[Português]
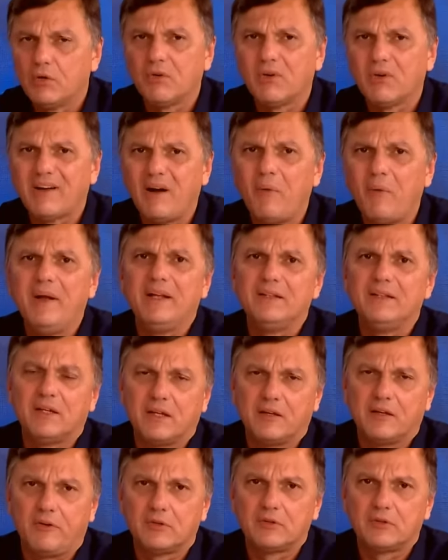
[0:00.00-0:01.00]
Colocar o
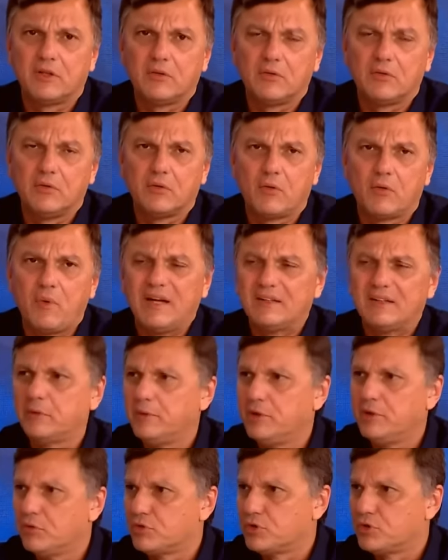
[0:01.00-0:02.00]
Hendrick faltando
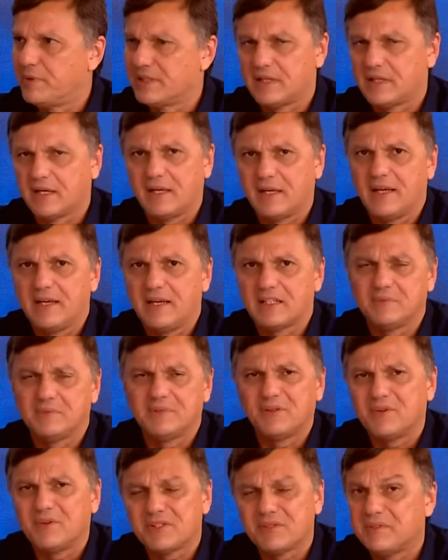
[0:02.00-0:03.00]
quatro minutos mais da é
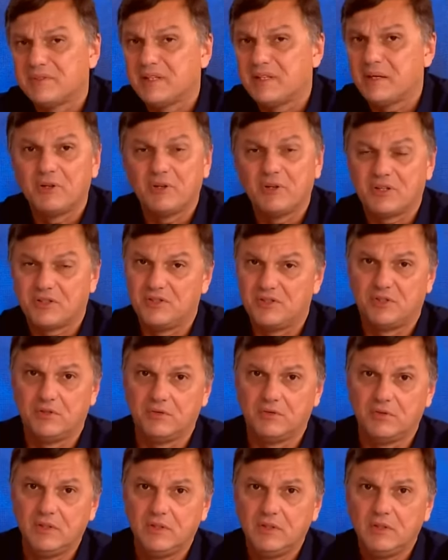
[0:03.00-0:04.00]
um negócio que não tem o menor
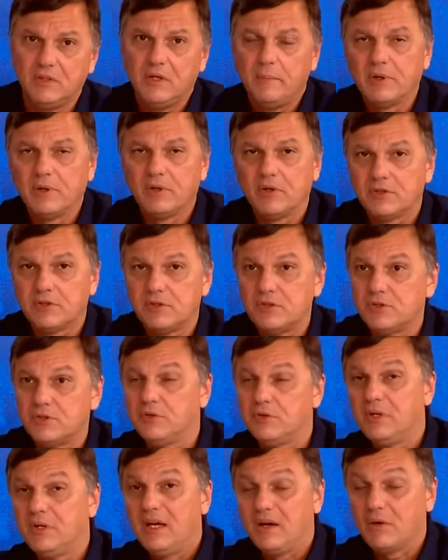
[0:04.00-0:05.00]
sentido. O menor
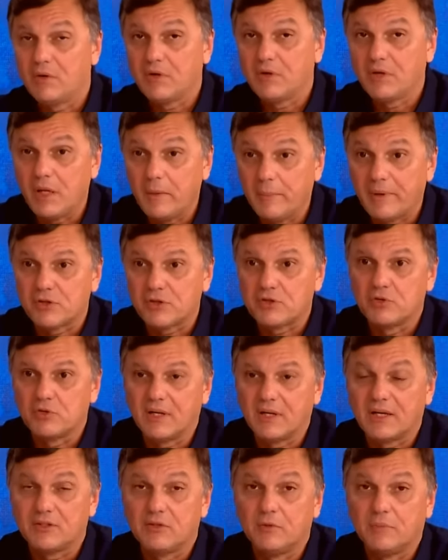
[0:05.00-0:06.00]
sentido. Agora, o que
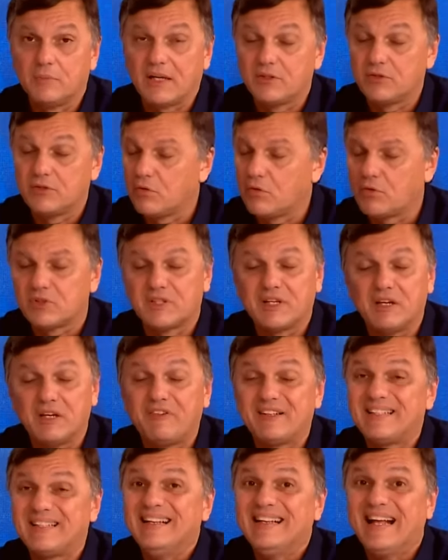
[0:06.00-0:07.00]
impressiona é que assim, o Brasil não
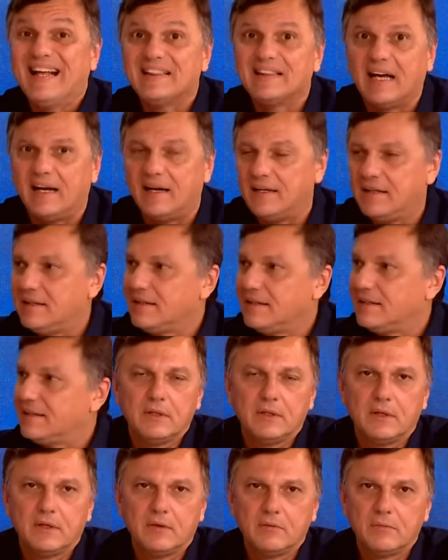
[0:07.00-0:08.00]
conseguia fazer nada.
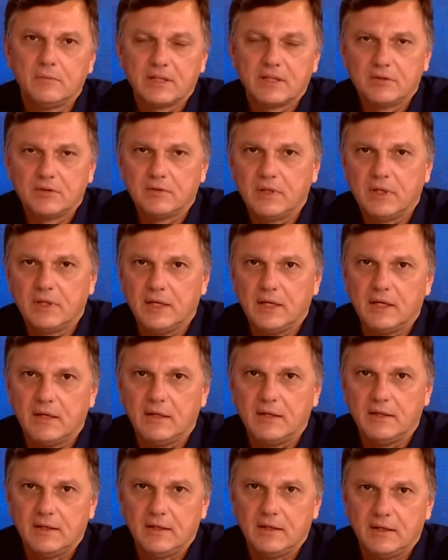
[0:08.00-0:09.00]
Então, o Brasil
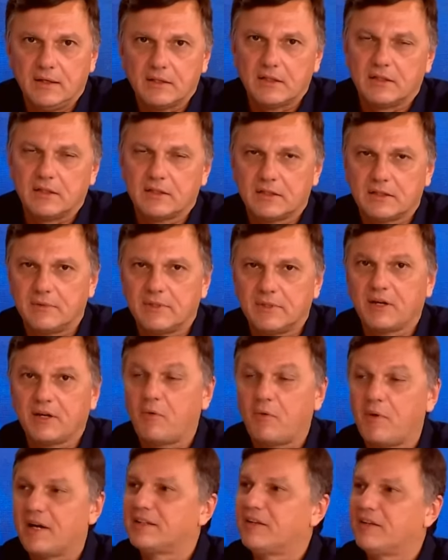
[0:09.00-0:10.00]
é a, chamada
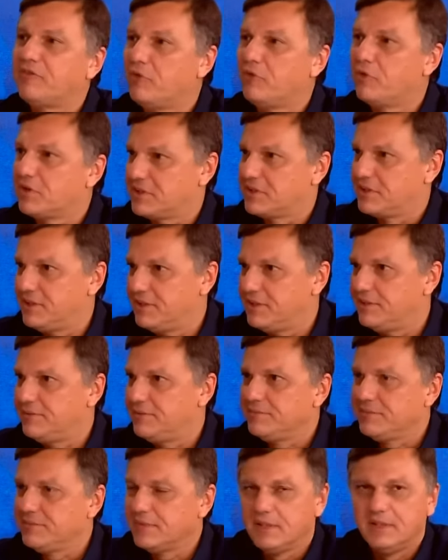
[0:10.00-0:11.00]
quarta força, né?
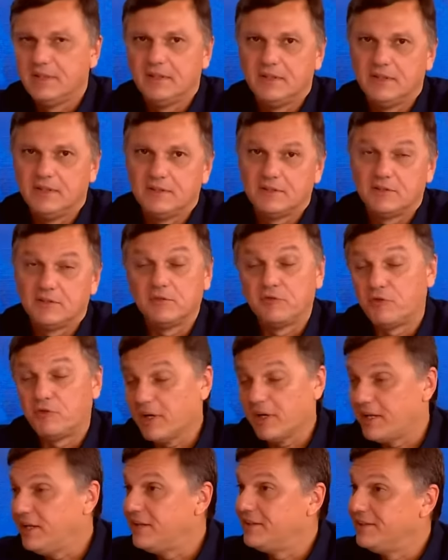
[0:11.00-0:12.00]
Se não
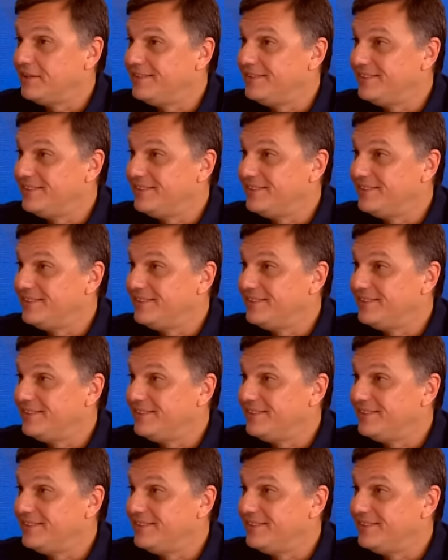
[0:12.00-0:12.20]
for a quinta.